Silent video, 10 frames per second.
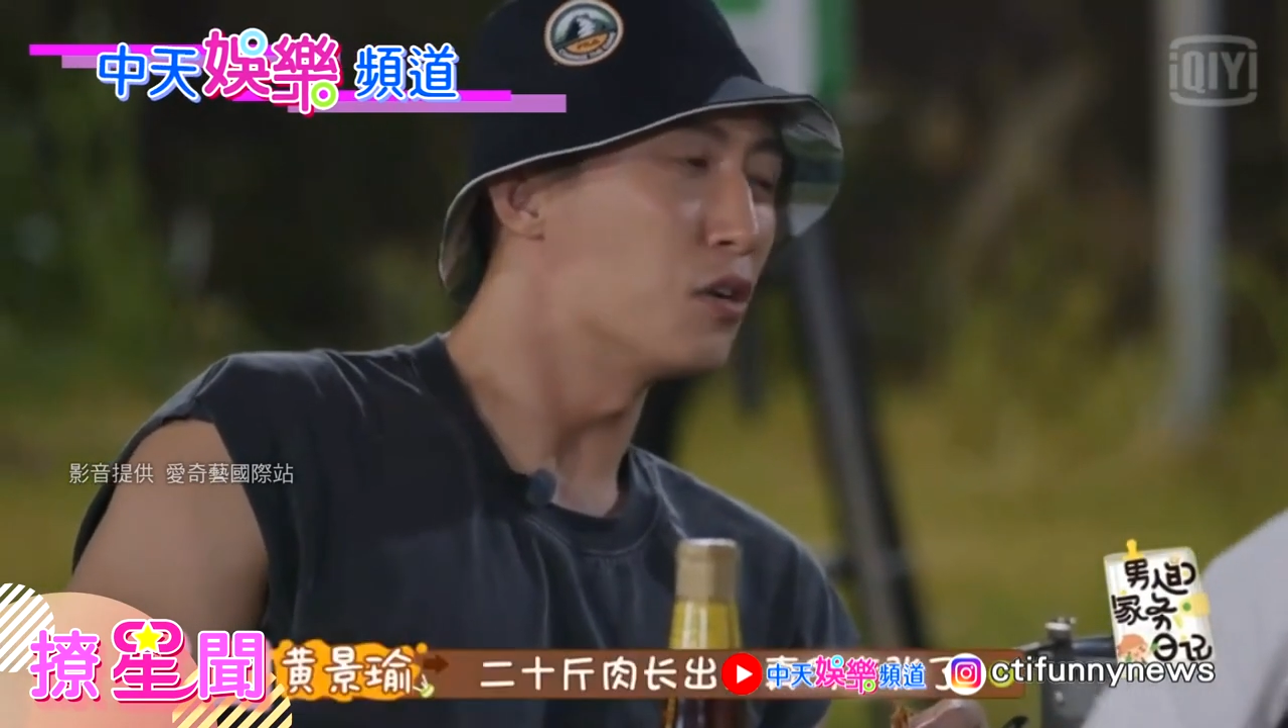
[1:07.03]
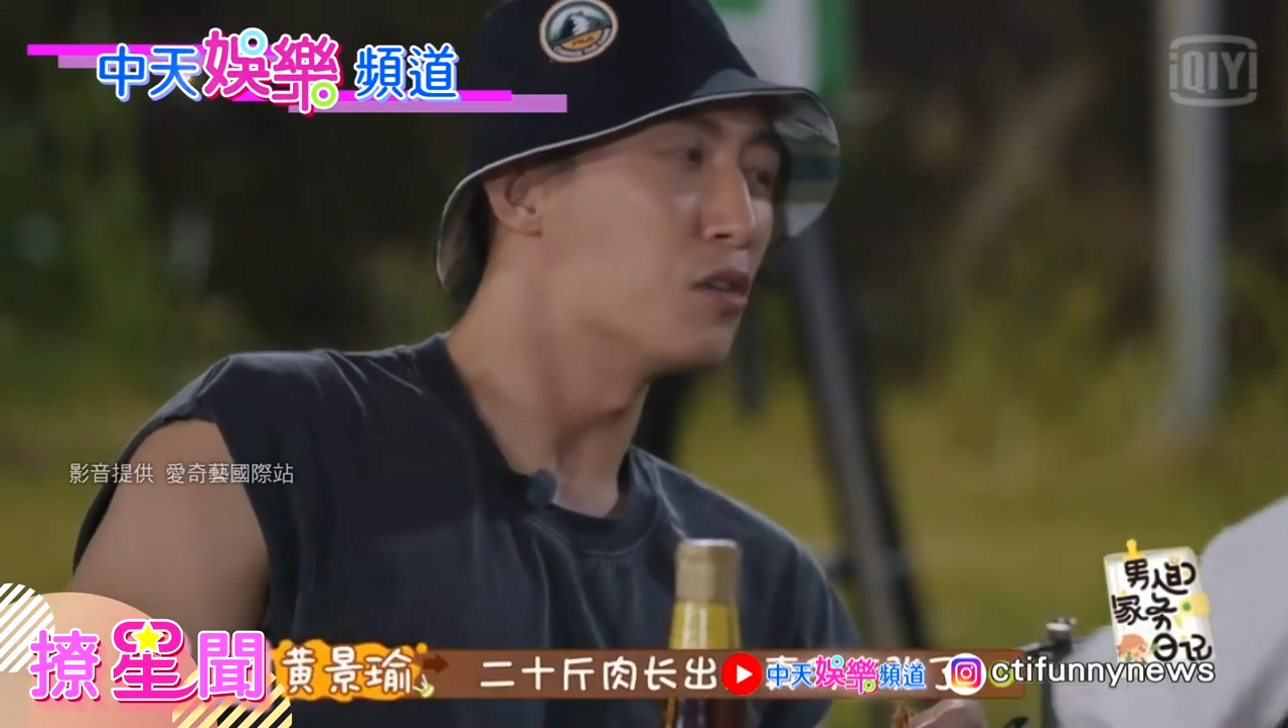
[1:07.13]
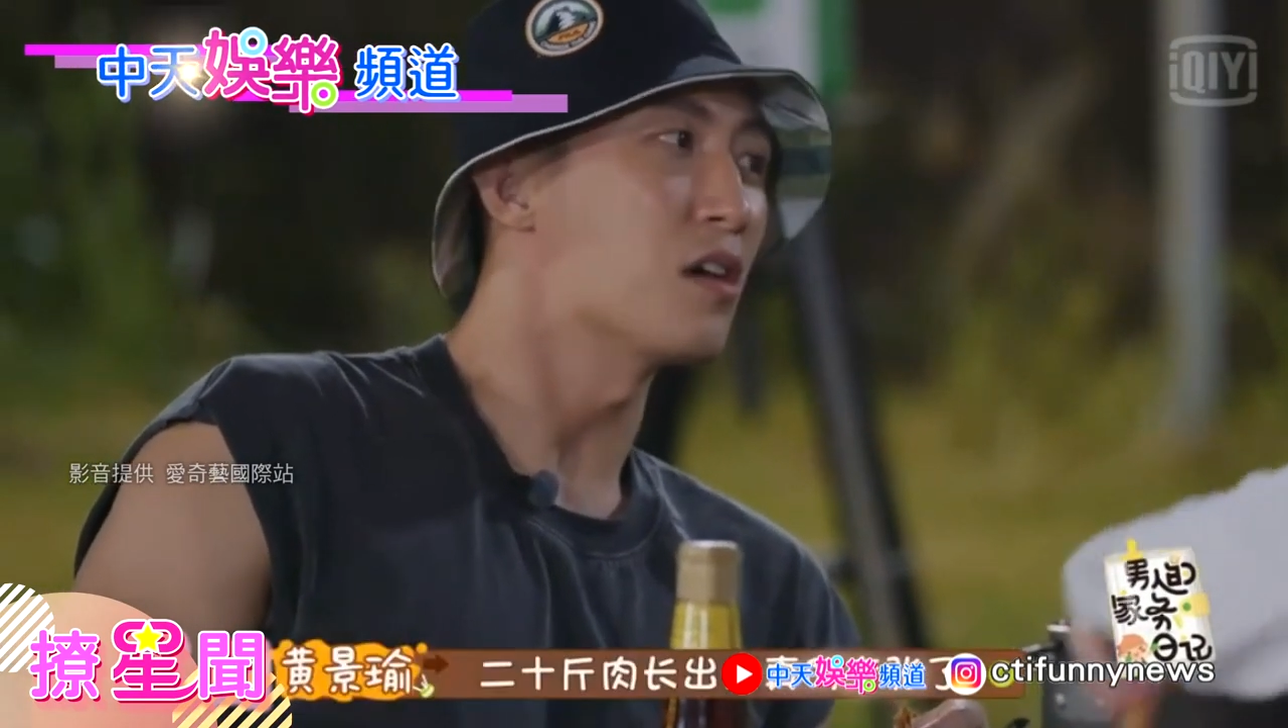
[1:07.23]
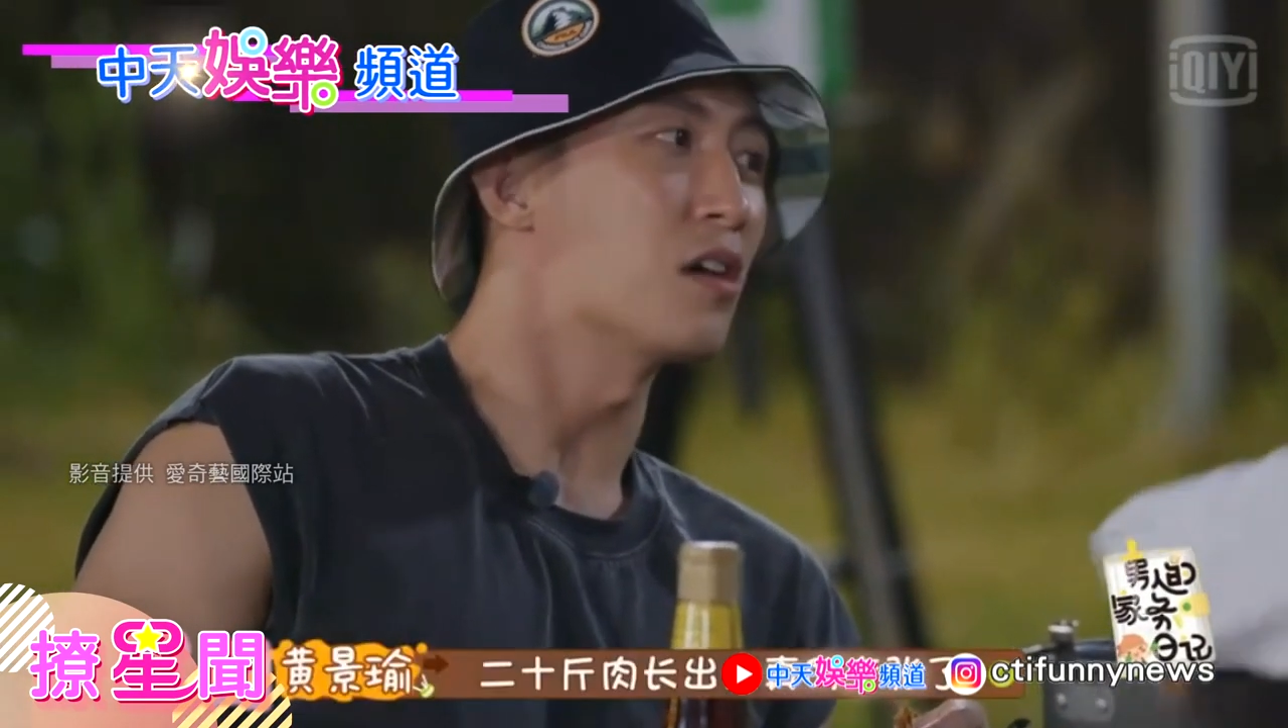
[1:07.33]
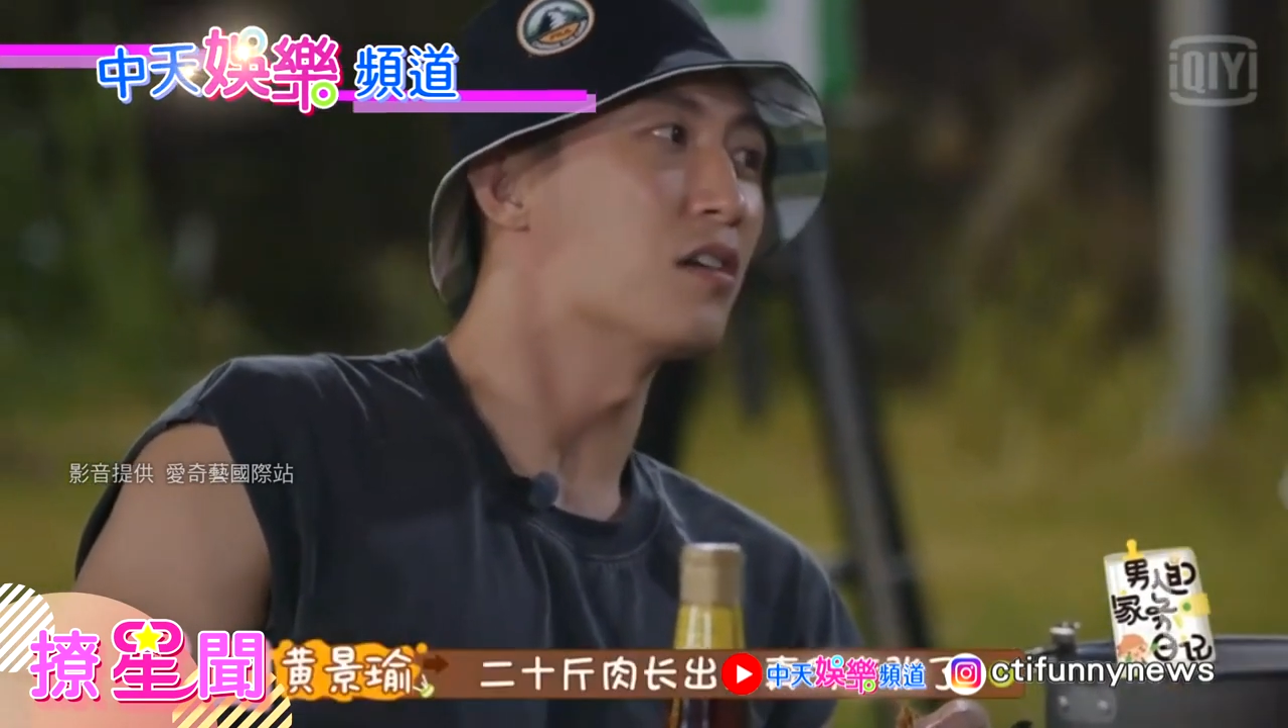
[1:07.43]

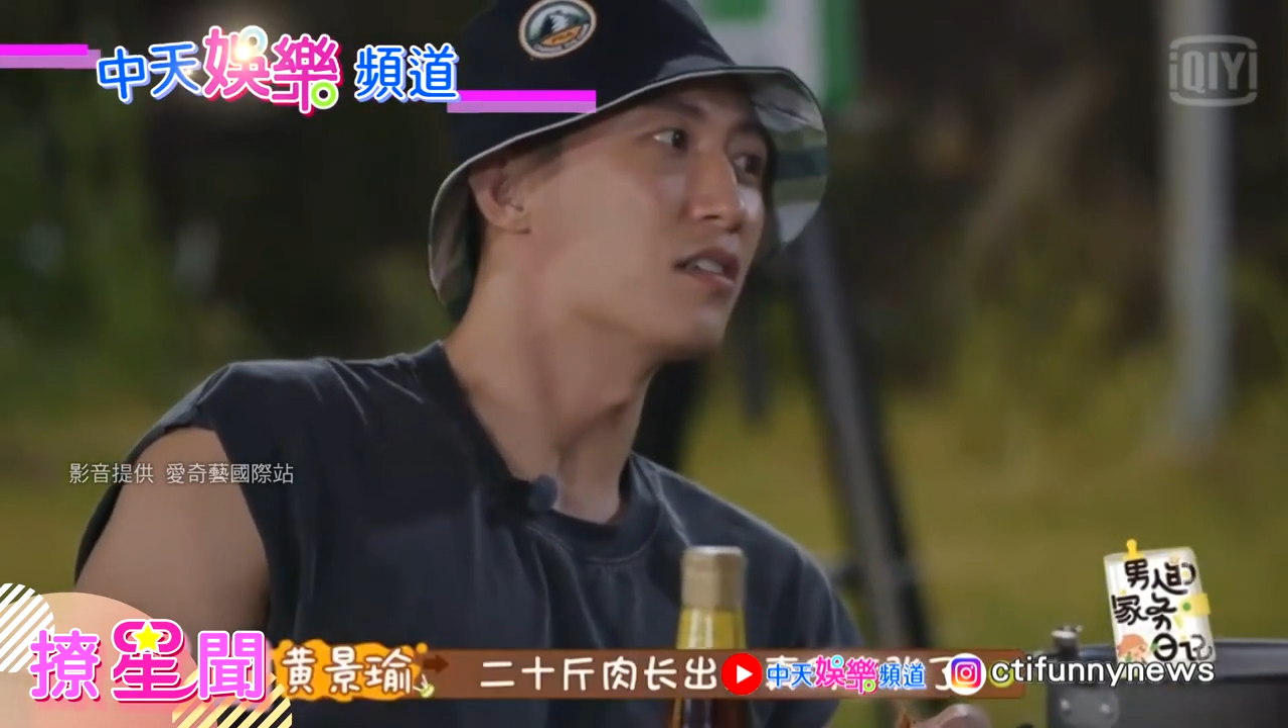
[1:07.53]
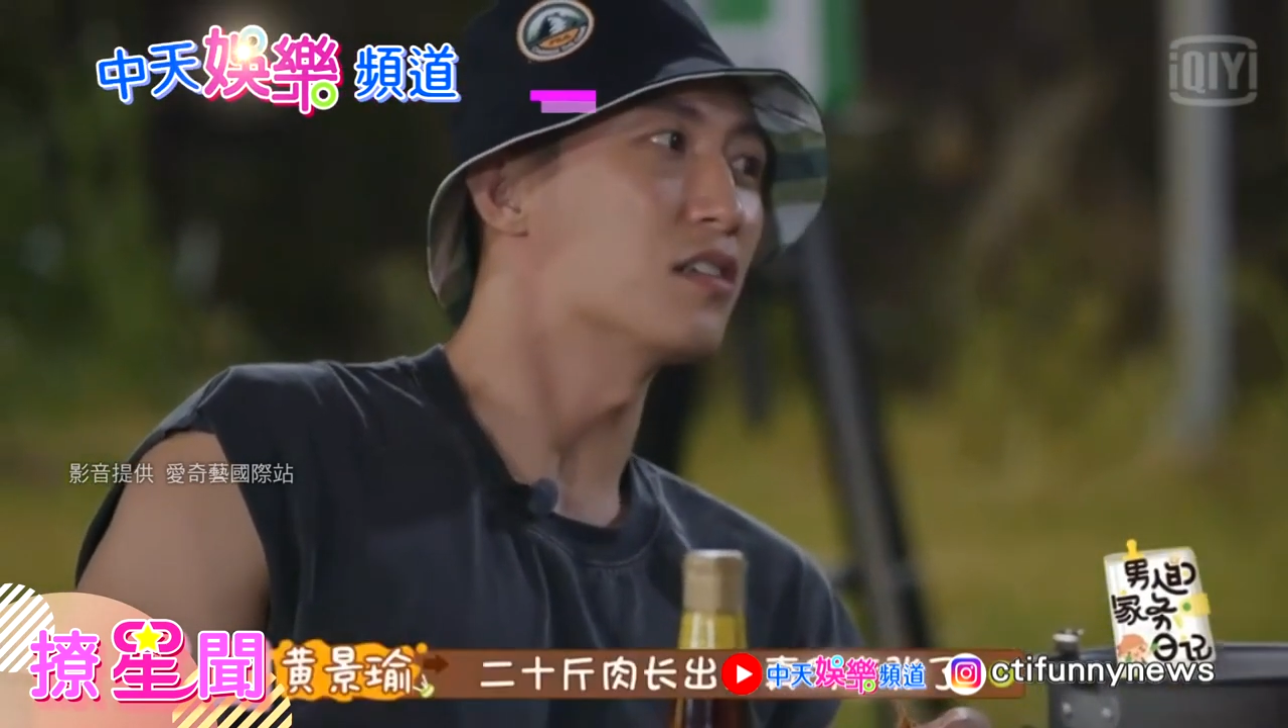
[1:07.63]
肉长出来